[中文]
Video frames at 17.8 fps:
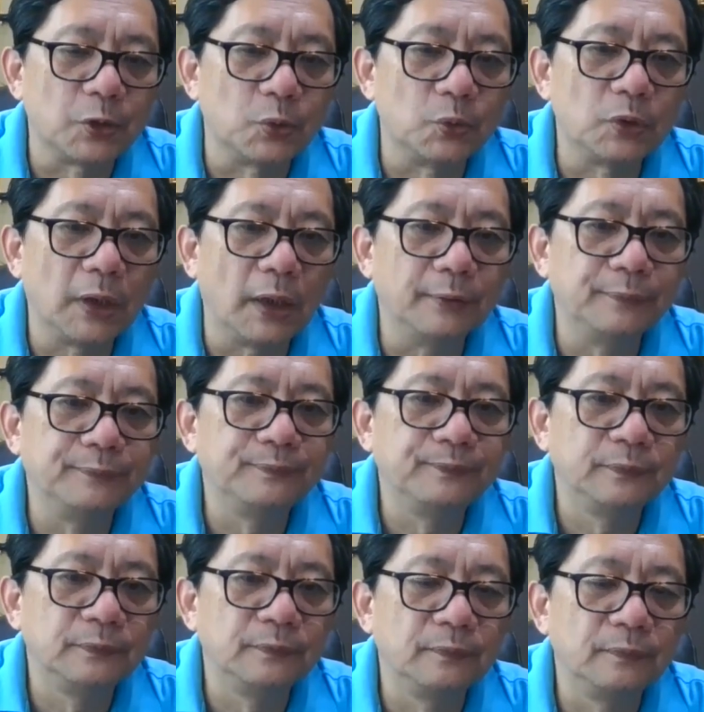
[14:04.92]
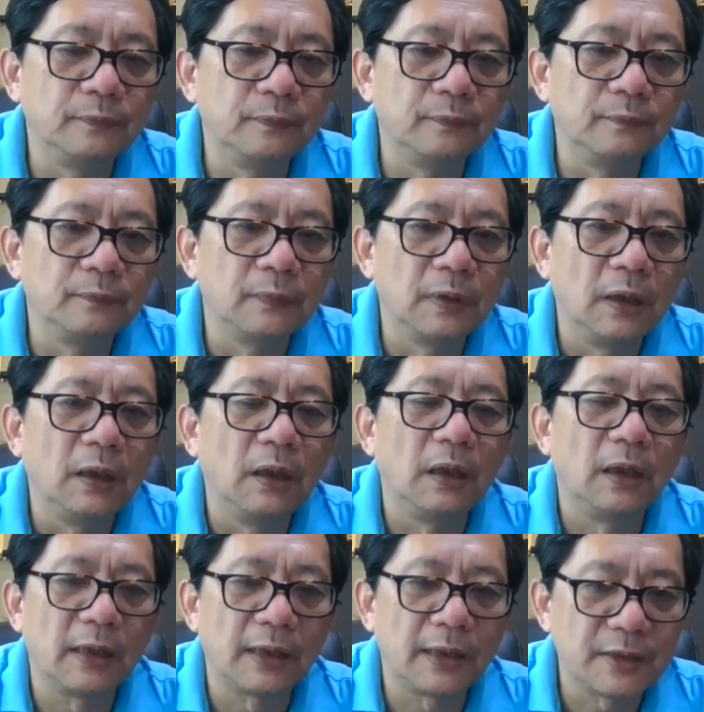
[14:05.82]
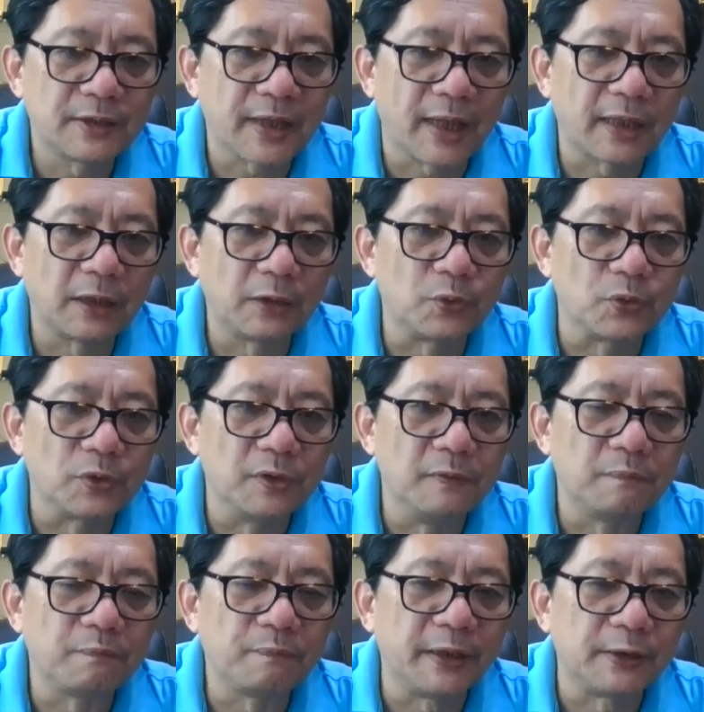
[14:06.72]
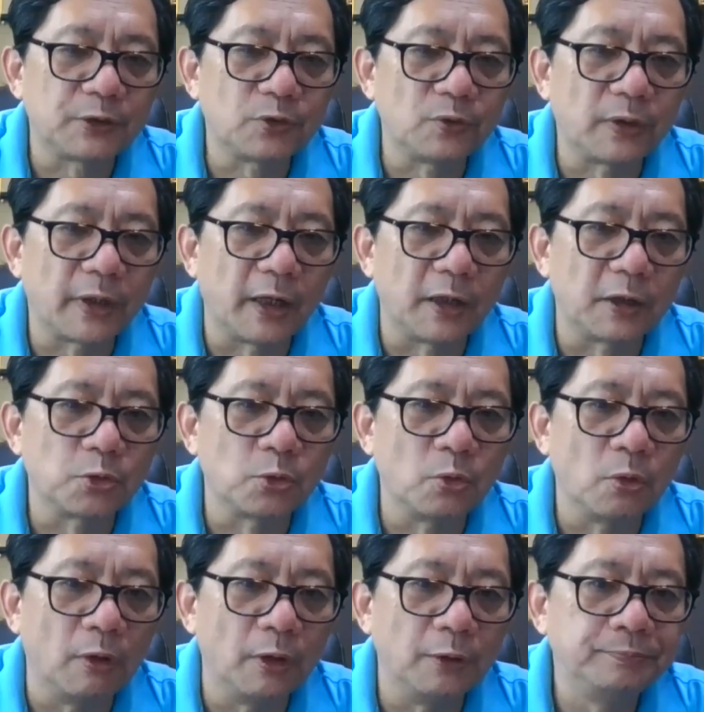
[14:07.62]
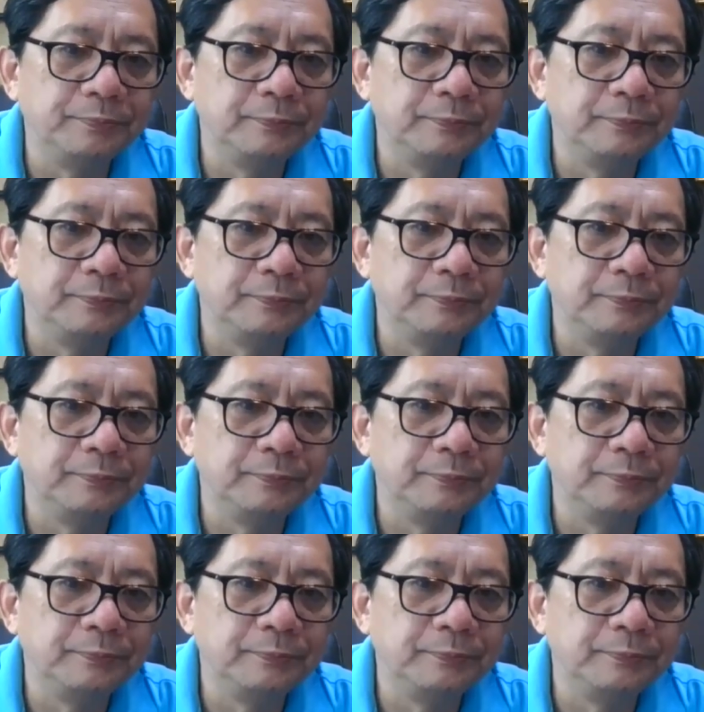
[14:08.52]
读的和黑匣子录音被送给了中国。